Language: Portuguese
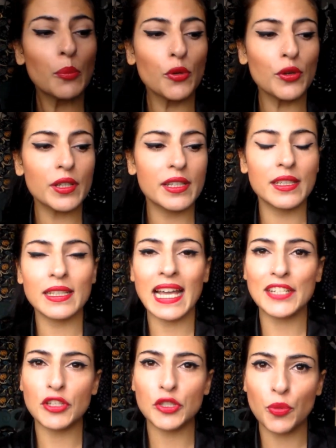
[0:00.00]
porque
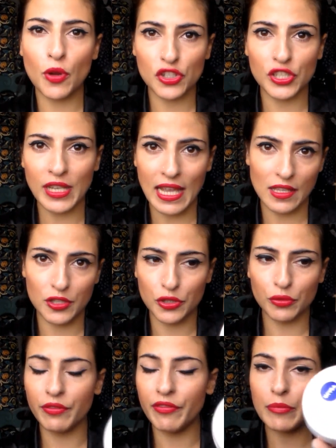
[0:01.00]
às vezes para o
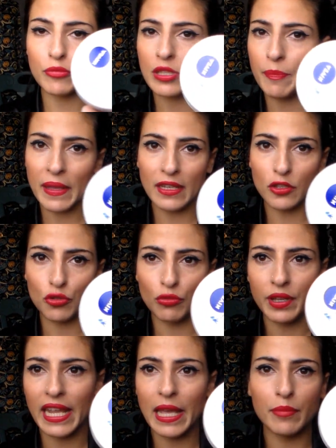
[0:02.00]
ginásio levamos apenas
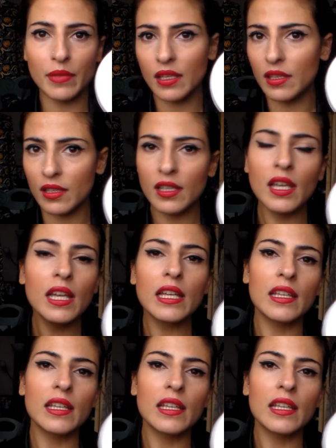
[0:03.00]
um creme e,